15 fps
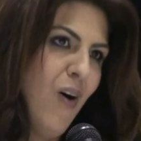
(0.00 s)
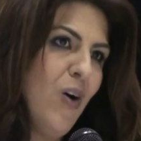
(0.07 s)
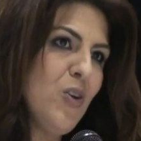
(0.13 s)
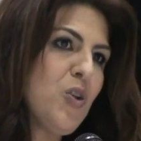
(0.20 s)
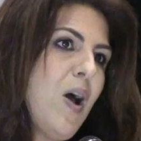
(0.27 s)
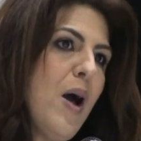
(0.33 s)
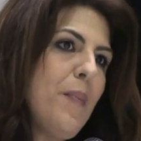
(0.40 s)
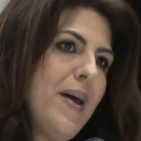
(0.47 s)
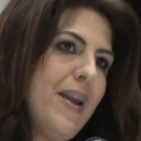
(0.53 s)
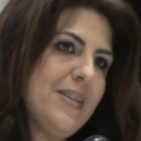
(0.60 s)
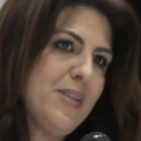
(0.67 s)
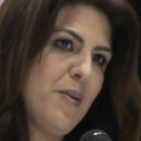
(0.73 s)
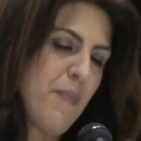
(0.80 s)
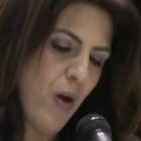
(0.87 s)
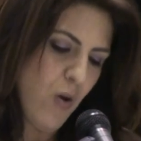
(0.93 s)
otros
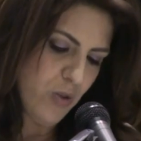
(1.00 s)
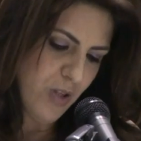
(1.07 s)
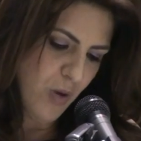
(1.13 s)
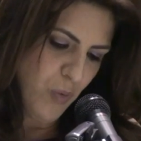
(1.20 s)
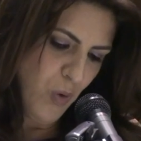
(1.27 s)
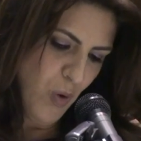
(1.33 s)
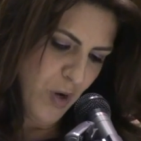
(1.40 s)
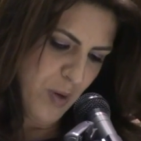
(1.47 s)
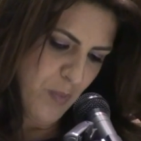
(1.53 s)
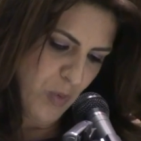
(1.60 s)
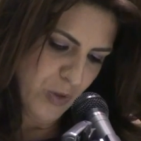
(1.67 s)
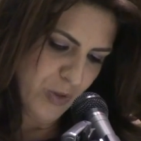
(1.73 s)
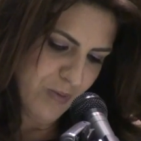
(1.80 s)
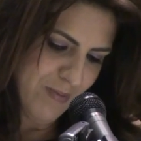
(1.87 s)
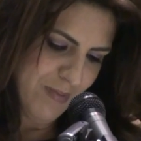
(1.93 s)
aparecen bajo
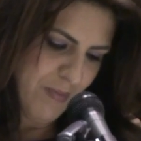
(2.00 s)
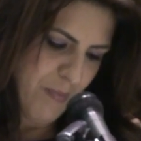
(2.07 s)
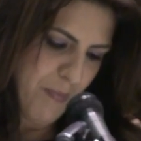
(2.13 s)
seudónimos,